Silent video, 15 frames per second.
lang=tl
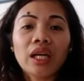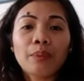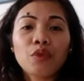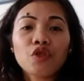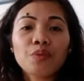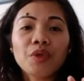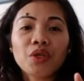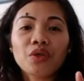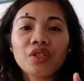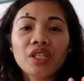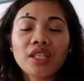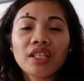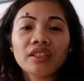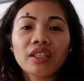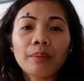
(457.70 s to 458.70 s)
Tapos meron
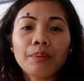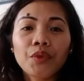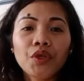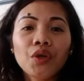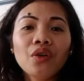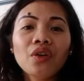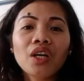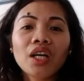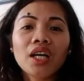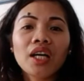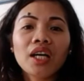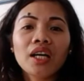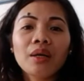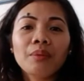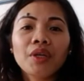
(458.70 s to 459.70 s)
silang
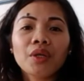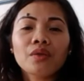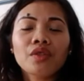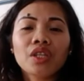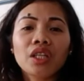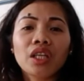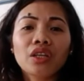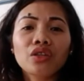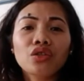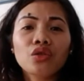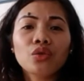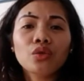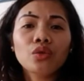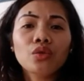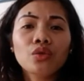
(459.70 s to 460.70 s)
tapioca, meron silang
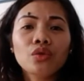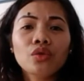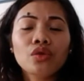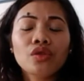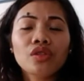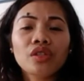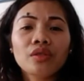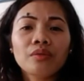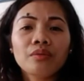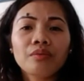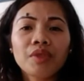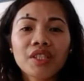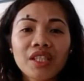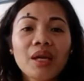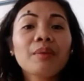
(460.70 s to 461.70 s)
juice.
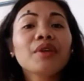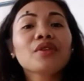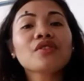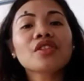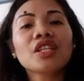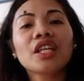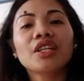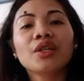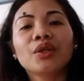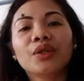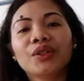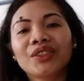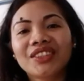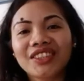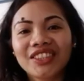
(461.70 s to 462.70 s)
Basta meron sila
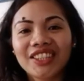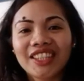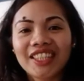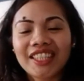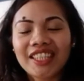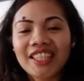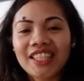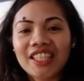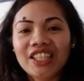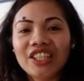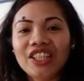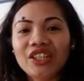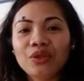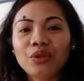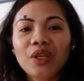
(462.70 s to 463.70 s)
doon.
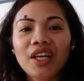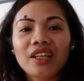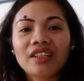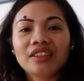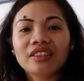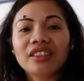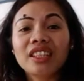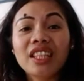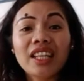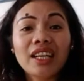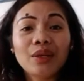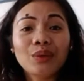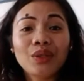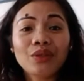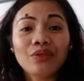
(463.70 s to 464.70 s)
Hindi ko lang, hindi
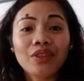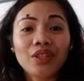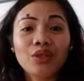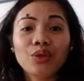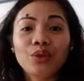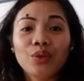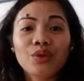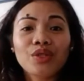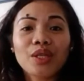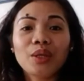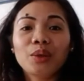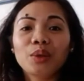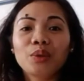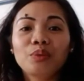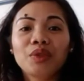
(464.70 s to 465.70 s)
lang ako nag-video doon sa
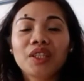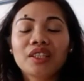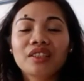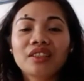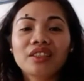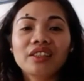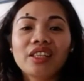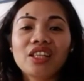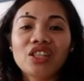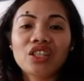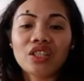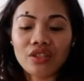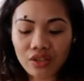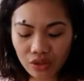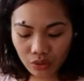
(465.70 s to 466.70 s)
loob ng
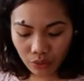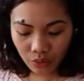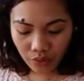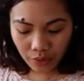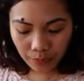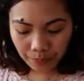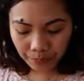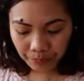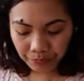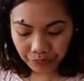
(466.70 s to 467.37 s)
Asian store.